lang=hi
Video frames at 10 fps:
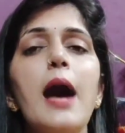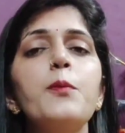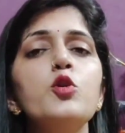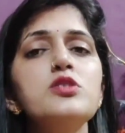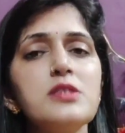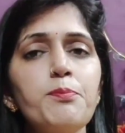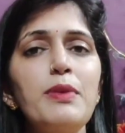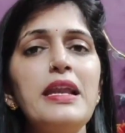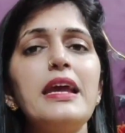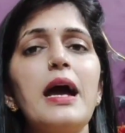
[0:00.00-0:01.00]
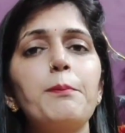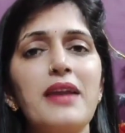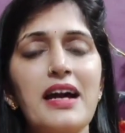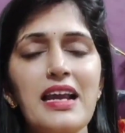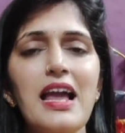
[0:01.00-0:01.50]
आपको सिंपली
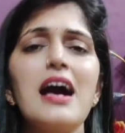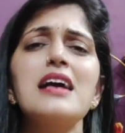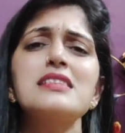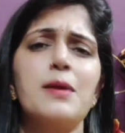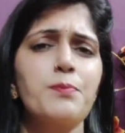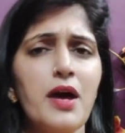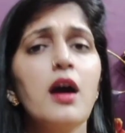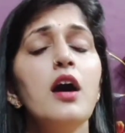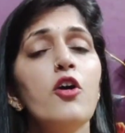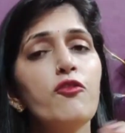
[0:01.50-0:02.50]
अपना क्लास अपना